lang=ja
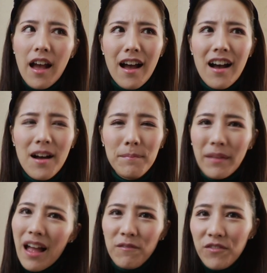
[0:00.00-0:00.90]
Um,
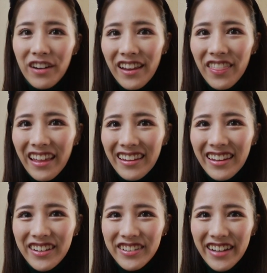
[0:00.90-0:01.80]
I'm fine,
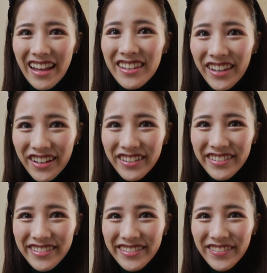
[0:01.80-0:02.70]
thank you. And
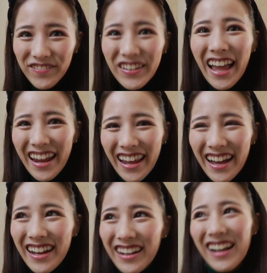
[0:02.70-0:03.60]
you? みたい
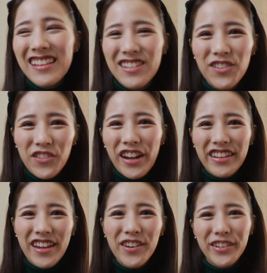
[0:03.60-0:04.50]
な感じの
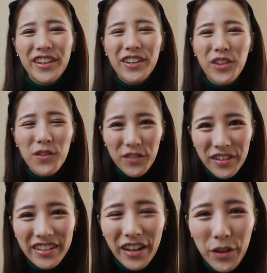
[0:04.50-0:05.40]
フレーズはよく聞くと思う
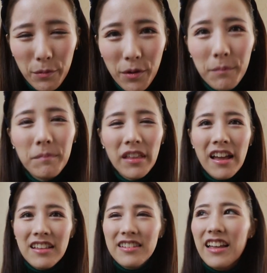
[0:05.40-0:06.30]
んですけれども、
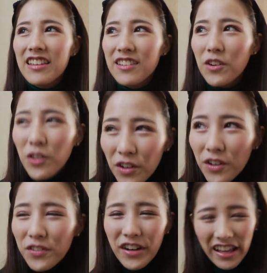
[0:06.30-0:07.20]
じゃあですね、こ
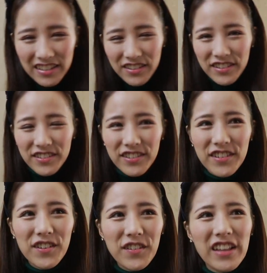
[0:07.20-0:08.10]
のフレーズ、
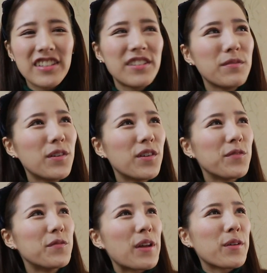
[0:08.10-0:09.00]
私
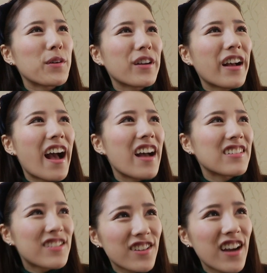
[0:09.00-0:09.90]
も、あの、
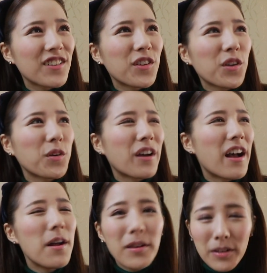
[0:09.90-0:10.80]
が中学の時と
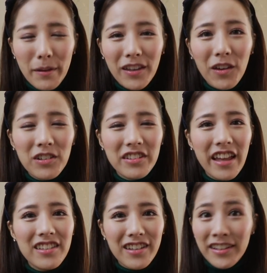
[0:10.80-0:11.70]
か、それ勉強し
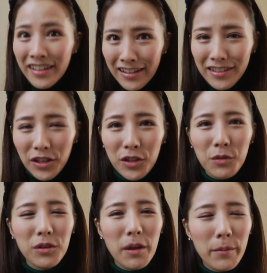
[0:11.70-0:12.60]
て使ってたんですけど、
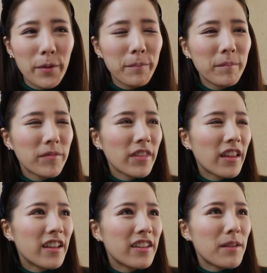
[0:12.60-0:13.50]
とっても。
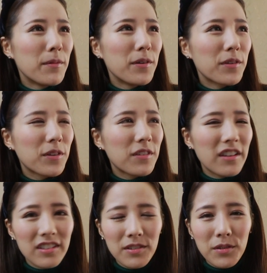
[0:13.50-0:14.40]
でも、
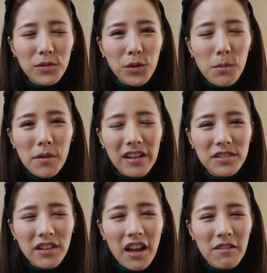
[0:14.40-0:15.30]
私のこう友達
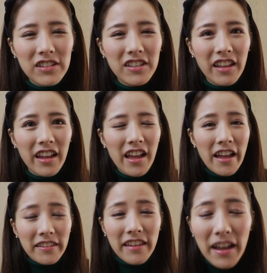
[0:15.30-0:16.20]
と会話してて、
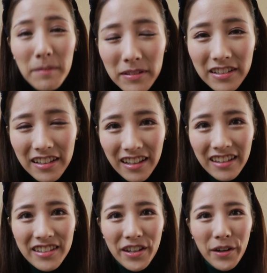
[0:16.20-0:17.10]
誰も使ってないん
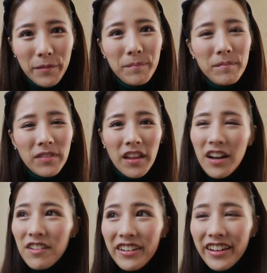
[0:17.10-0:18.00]
ですよ。
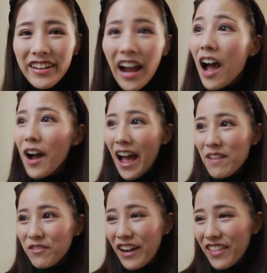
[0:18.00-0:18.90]
How are you? Oh,
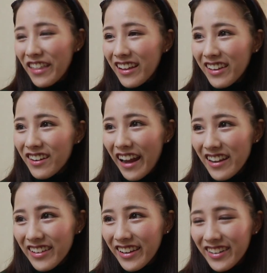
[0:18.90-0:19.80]
I'm fine, thank you,
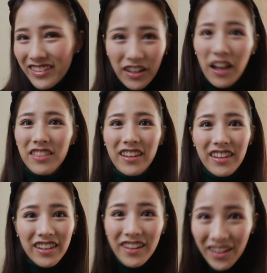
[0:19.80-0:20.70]
and here とかって
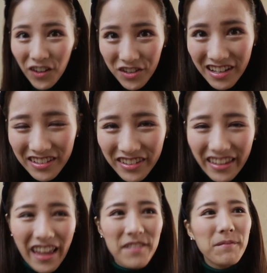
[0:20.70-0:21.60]
言われたことなくっ
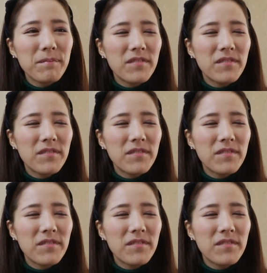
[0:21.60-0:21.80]
て。